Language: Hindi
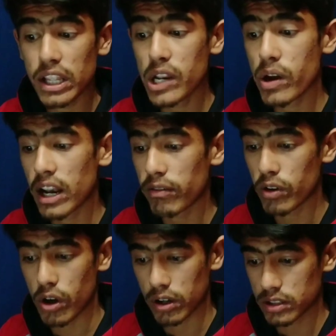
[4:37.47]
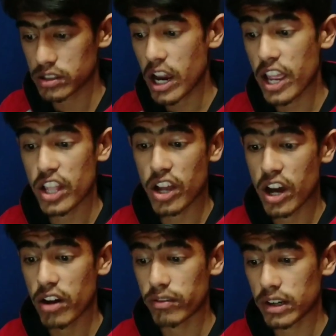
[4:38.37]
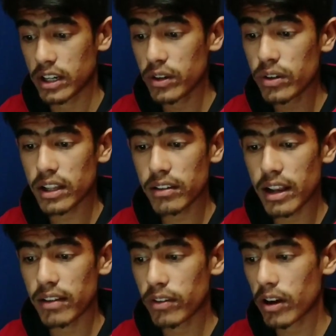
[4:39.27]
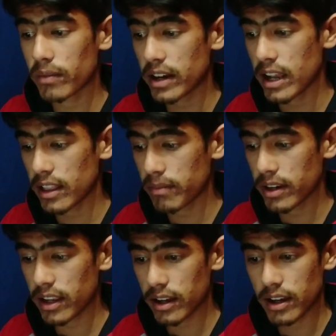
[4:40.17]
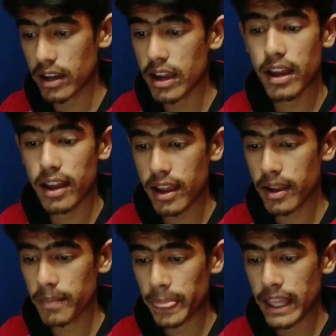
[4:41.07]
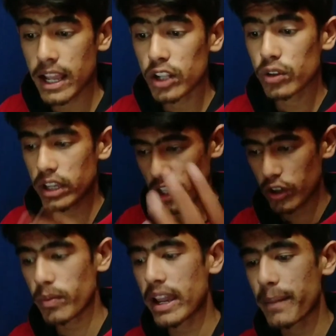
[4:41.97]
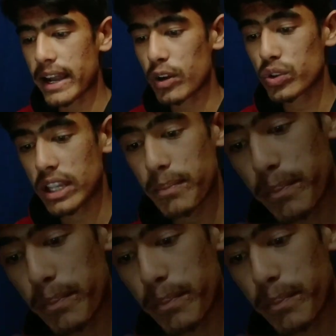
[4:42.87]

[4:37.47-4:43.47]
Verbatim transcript: टीरी वाला व्लॉग शायद हाँ न्यू टीरी वाला व्लॉग बनाया था हमने कहा है तो ये देखो भाई हमारा उसके